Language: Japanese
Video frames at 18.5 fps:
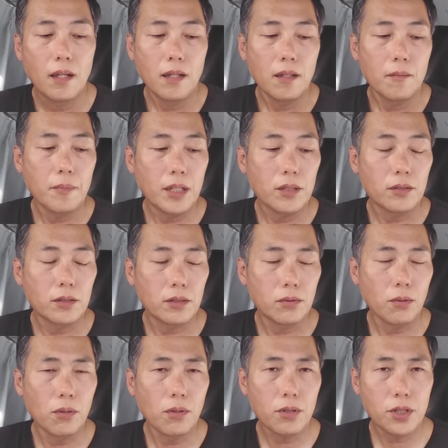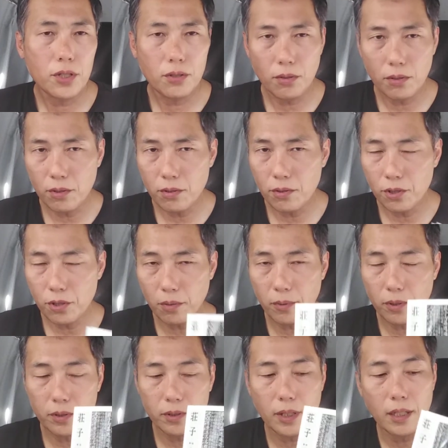まあ、創始という書
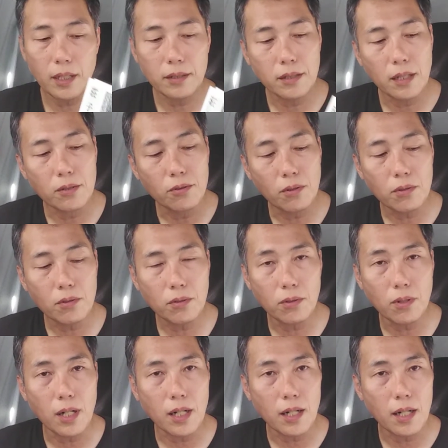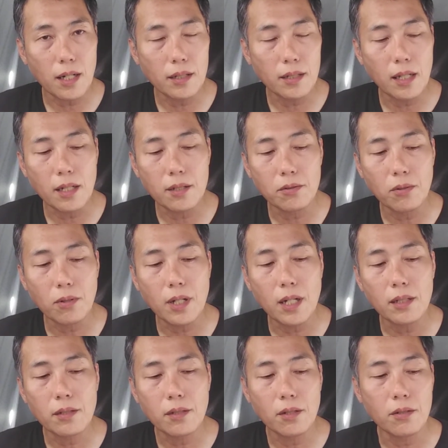物がですねどういうことが書いてあるの
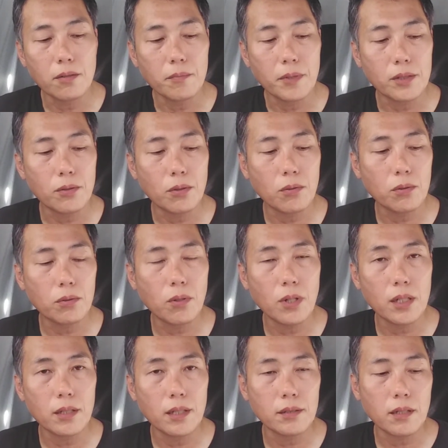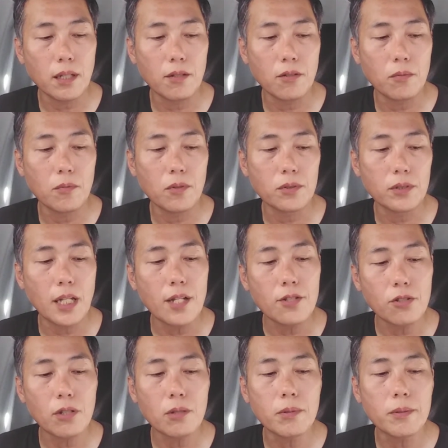かっていう、まあ、そういうことなんですけれども最
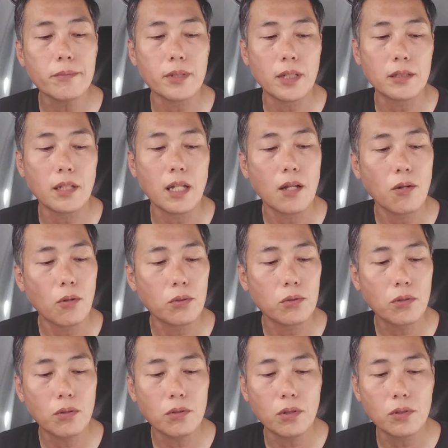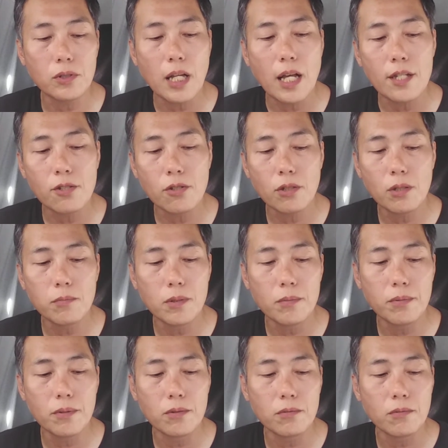初の部分ですねほとんど最初の部
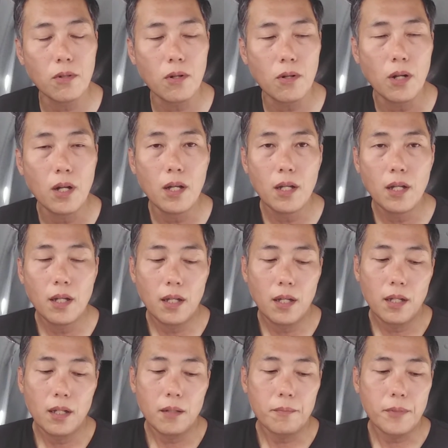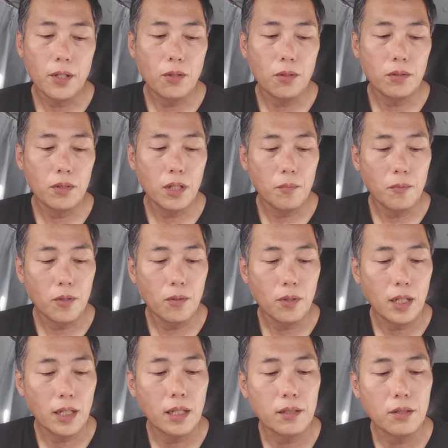分を、ま読んでみよう
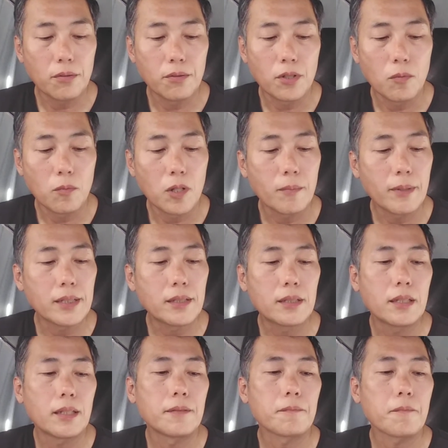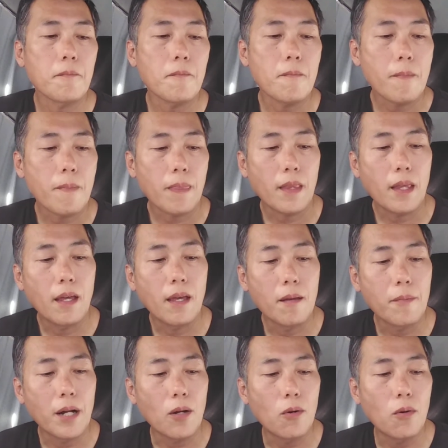かなというふうに思います、
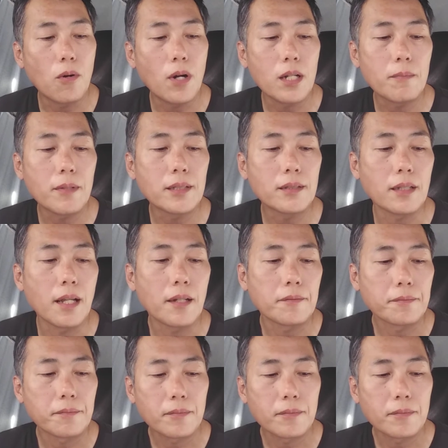えまこうありますね、